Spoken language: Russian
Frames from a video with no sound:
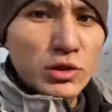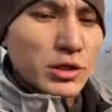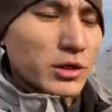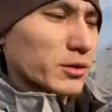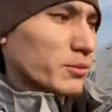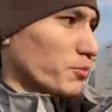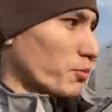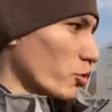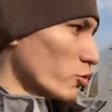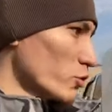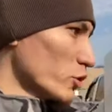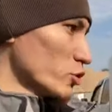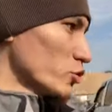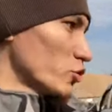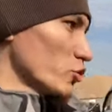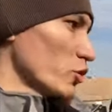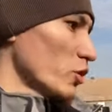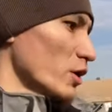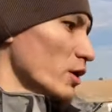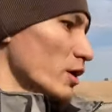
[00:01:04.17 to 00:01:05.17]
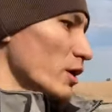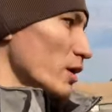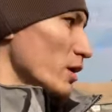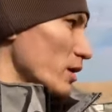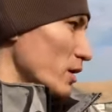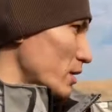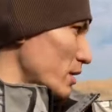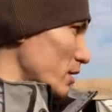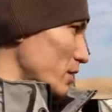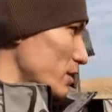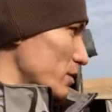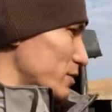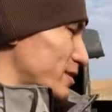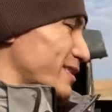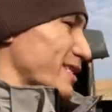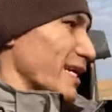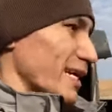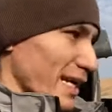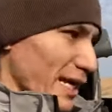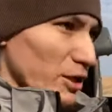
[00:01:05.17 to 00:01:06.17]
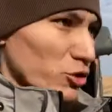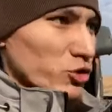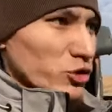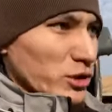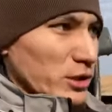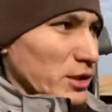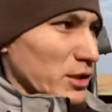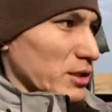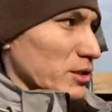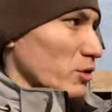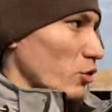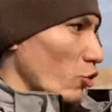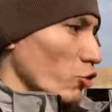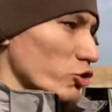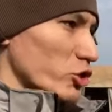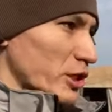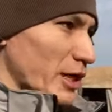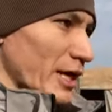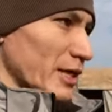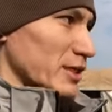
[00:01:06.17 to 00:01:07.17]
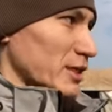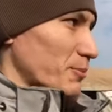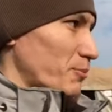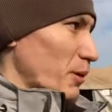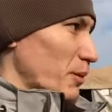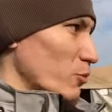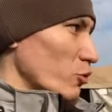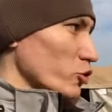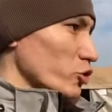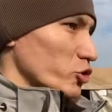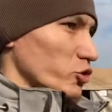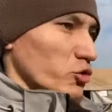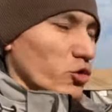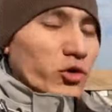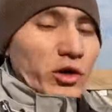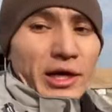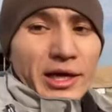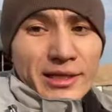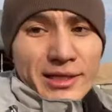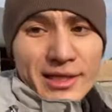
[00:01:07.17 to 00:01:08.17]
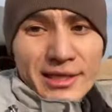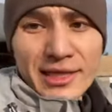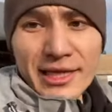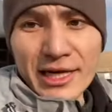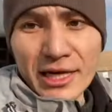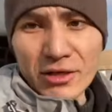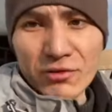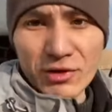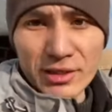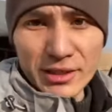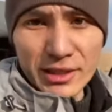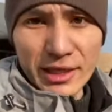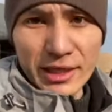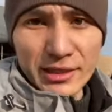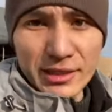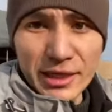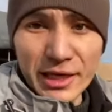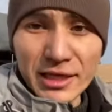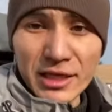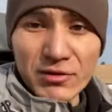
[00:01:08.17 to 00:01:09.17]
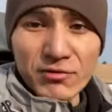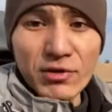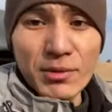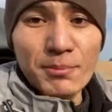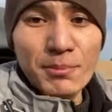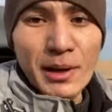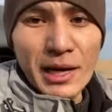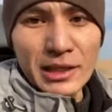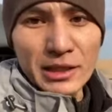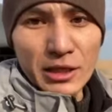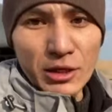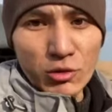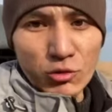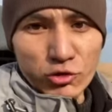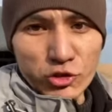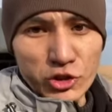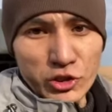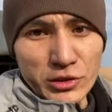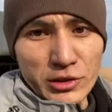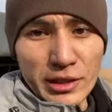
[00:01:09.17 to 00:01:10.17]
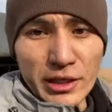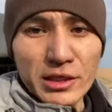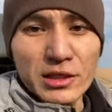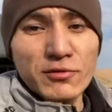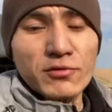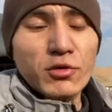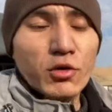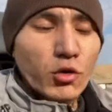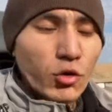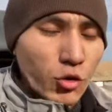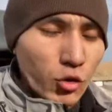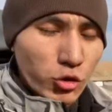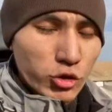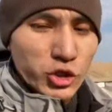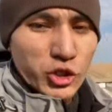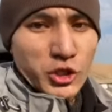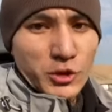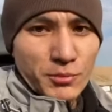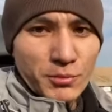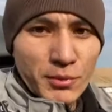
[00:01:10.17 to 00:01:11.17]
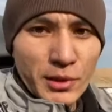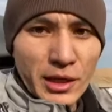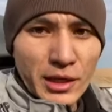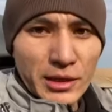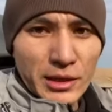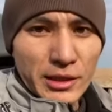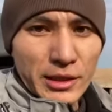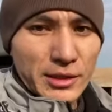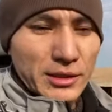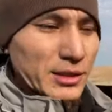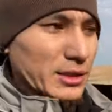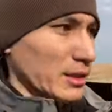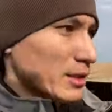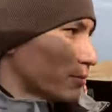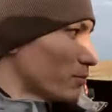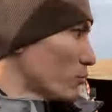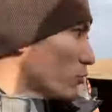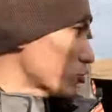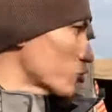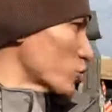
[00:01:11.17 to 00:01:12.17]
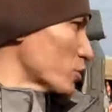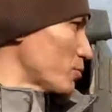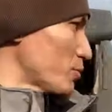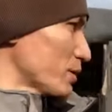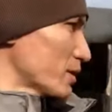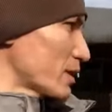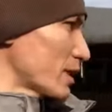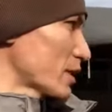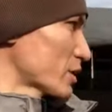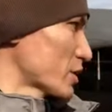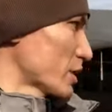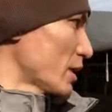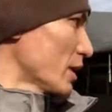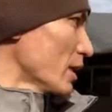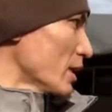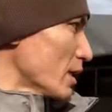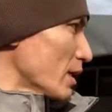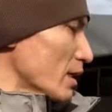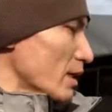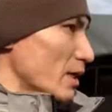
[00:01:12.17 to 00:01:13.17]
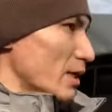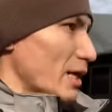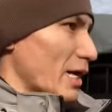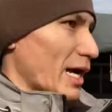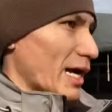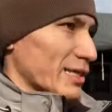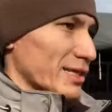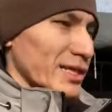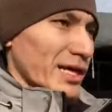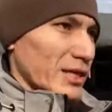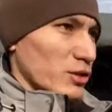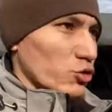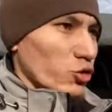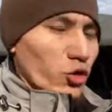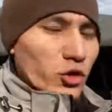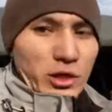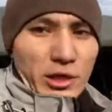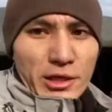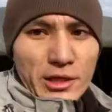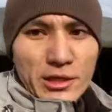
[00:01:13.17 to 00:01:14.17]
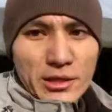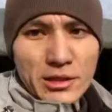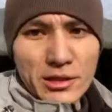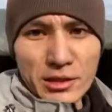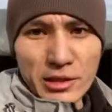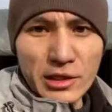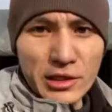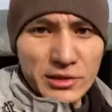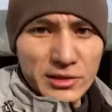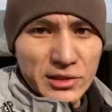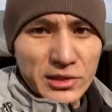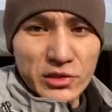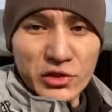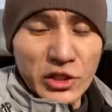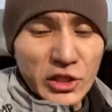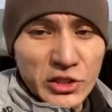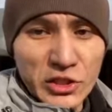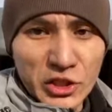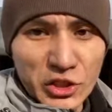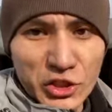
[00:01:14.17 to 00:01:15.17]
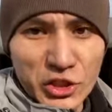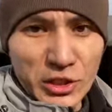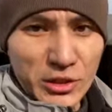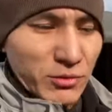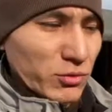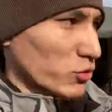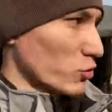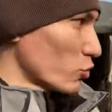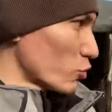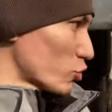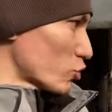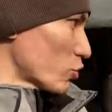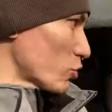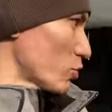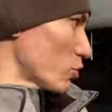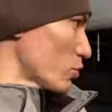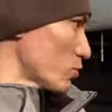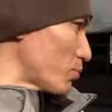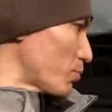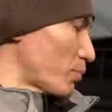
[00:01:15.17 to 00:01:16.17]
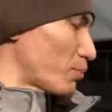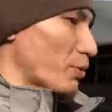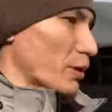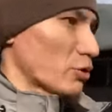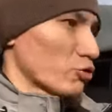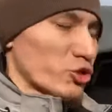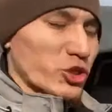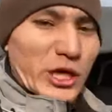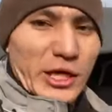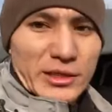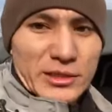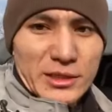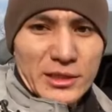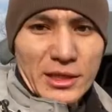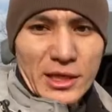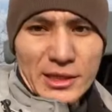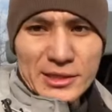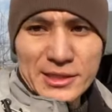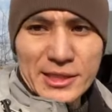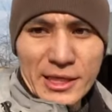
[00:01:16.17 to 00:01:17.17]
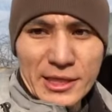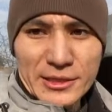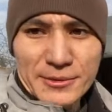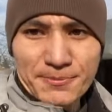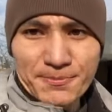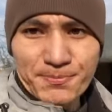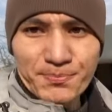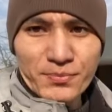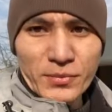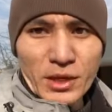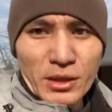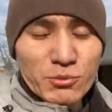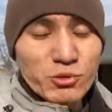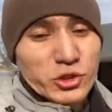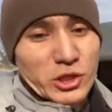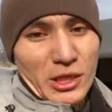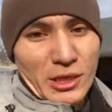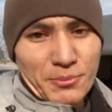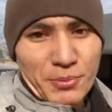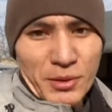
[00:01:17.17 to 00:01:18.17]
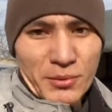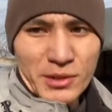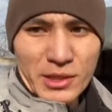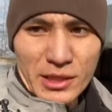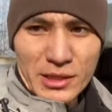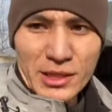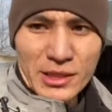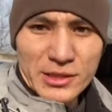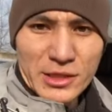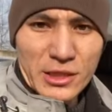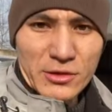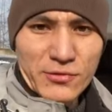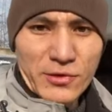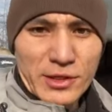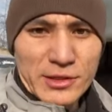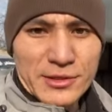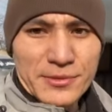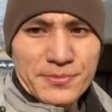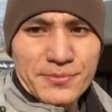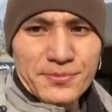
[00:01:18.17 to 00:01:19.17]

э, полностью Э, стараются хоть как-то помочь, но это не хватает. Этого мало очень. Этого очень мало. Это может быть даже э, одна доля э, из тысячи, вот то, что получается раздать. Кусала примет от нас и от вас.